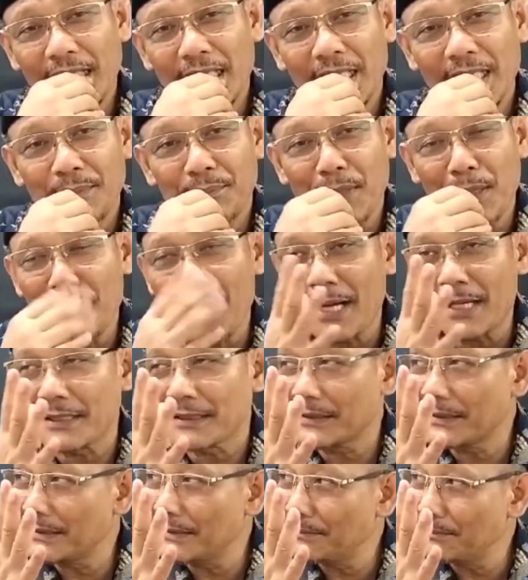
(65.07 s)
Memang
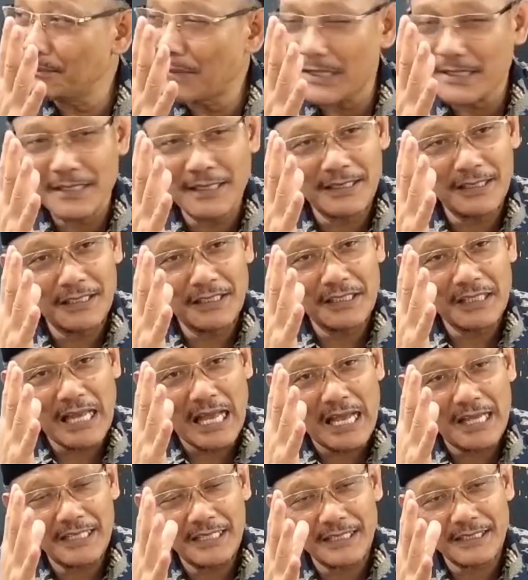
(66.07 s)
masjid ini
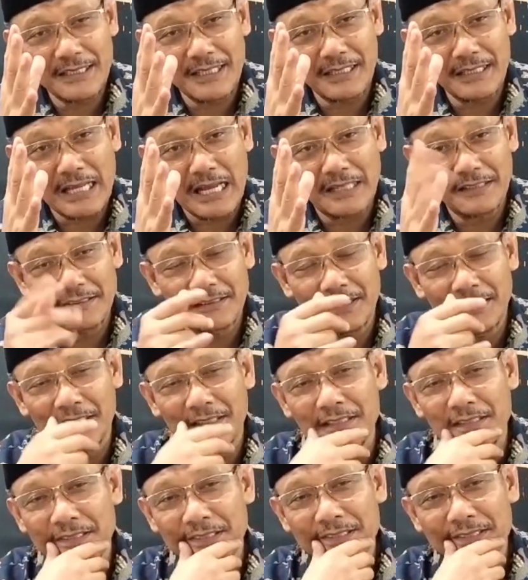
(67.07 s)
lahir dan
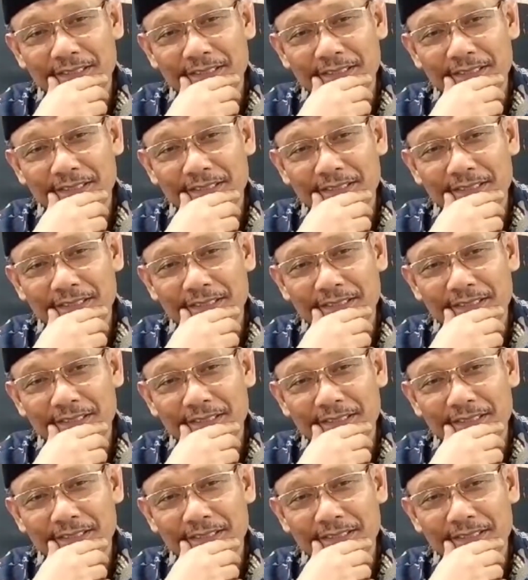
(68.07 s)
hadir